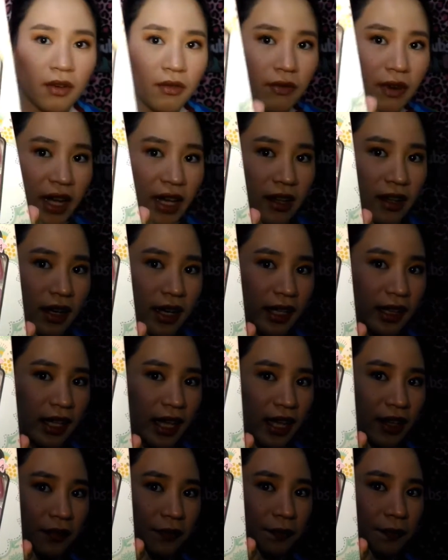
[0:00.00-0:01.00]
violet
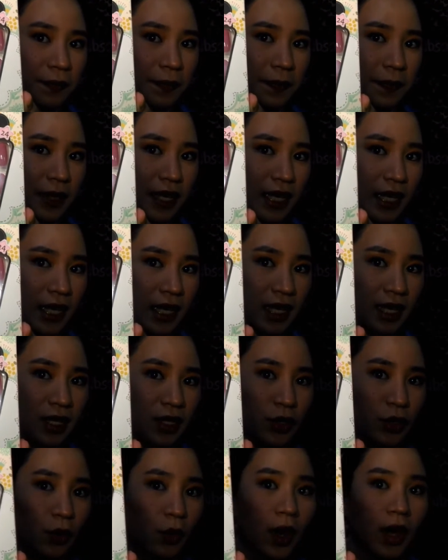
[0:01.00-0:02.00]
and pink.
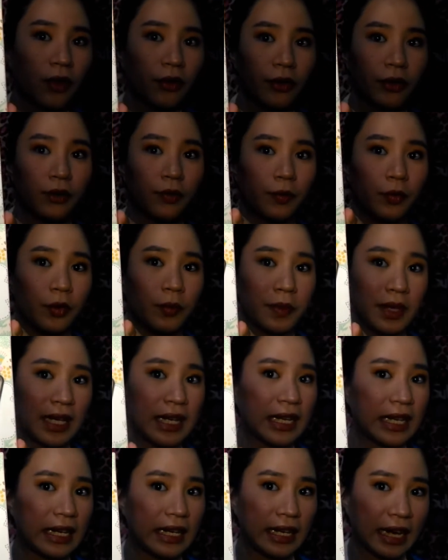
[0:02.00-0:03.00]
So, ako yung
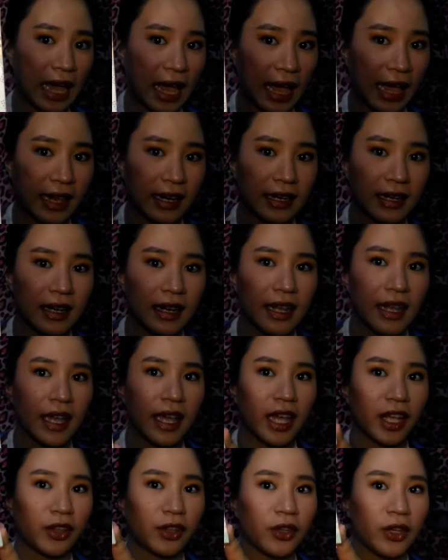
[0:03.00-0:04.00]
pumili niyan.
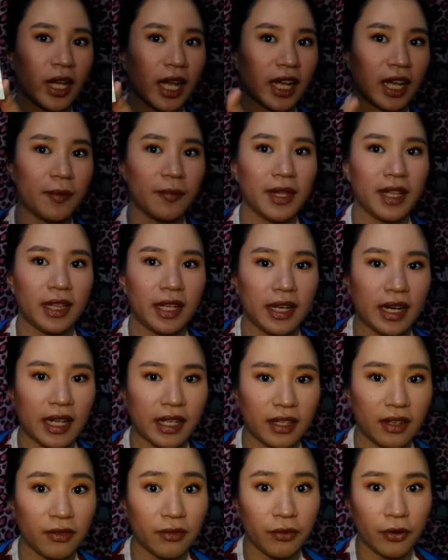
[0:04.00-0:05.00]
Ito yung gagamitin
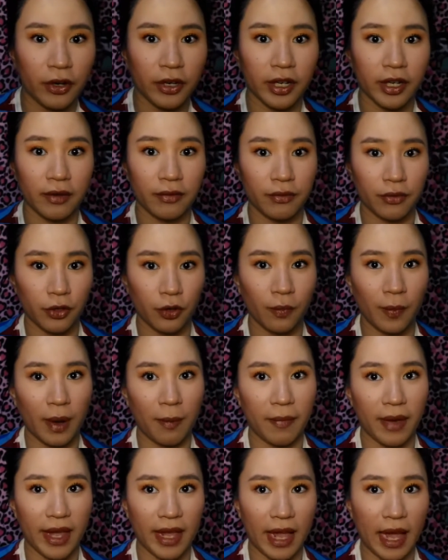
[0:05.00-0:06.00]
natin for review
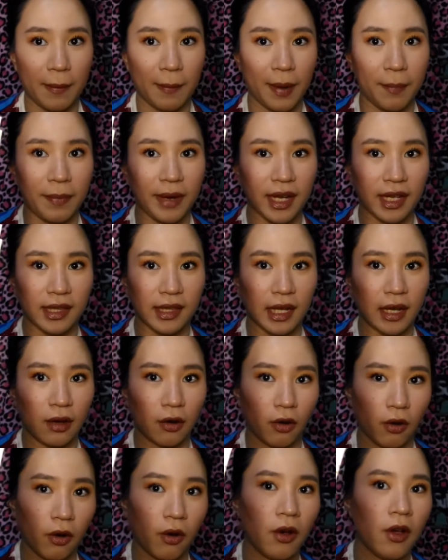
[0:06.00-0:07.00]
mamaya. Papakita
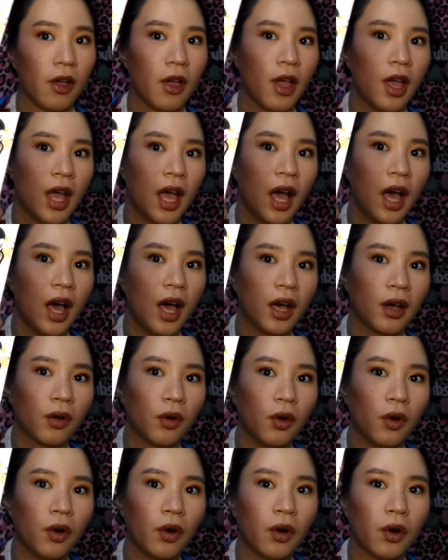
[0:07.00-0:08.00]
ko
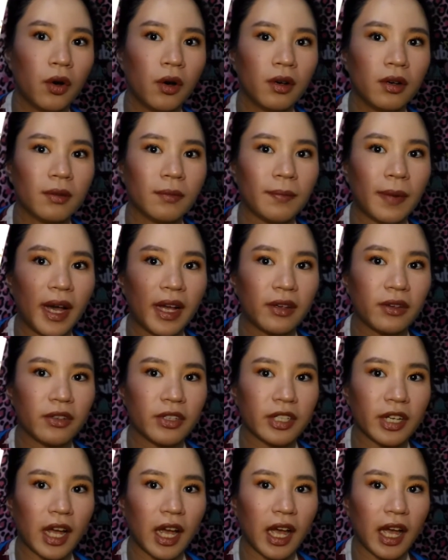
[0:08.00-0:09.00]
kung paano
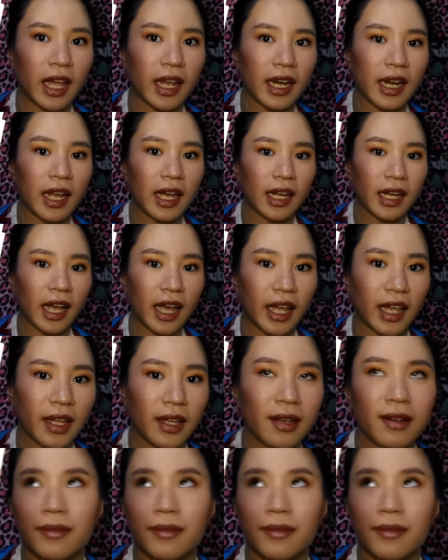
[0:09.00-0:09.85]
siya ilagay.